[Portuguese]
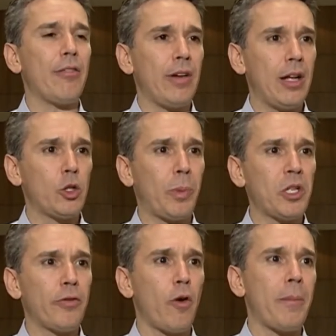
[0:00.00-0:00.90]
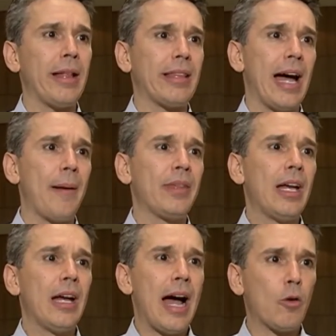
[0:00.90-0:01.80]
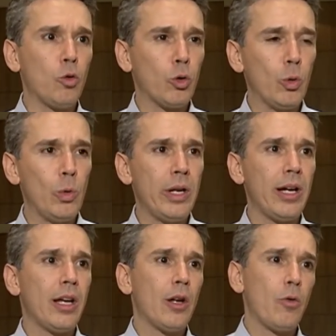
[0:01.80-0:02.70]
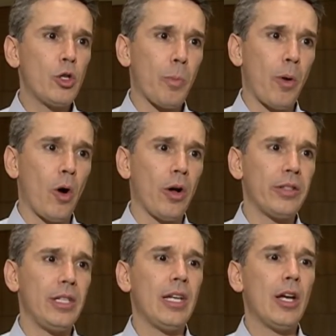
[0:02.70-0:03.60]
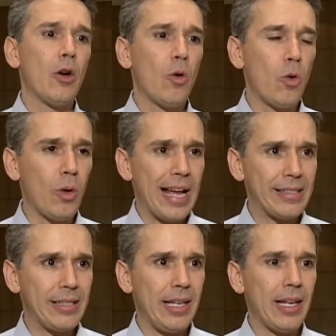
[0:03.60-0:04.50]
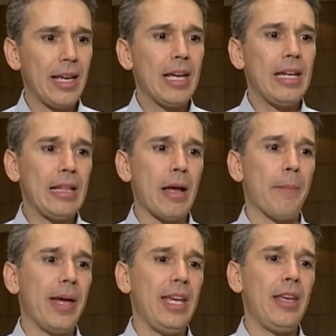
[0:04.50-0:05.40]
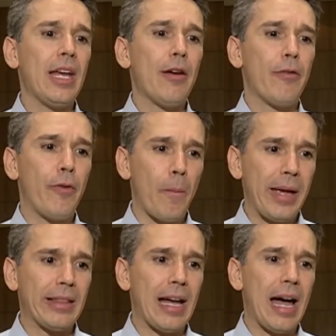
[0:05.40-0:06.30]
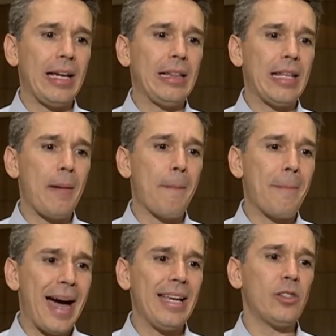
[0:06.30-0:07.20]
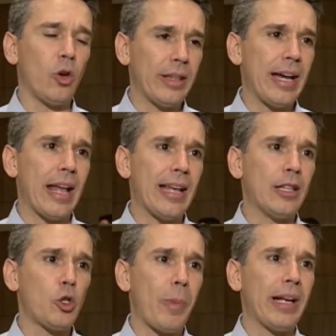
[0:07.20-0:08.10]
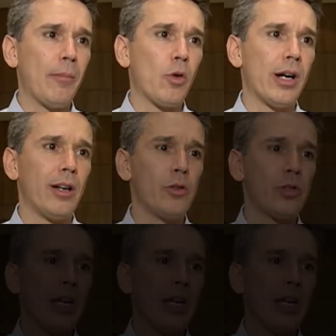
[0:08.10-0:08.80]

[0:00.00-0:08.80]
eventos para a gente fomentar a cultura, o esporte, o lazer e também fomentar e ter mais solidariedade dos pernambucanos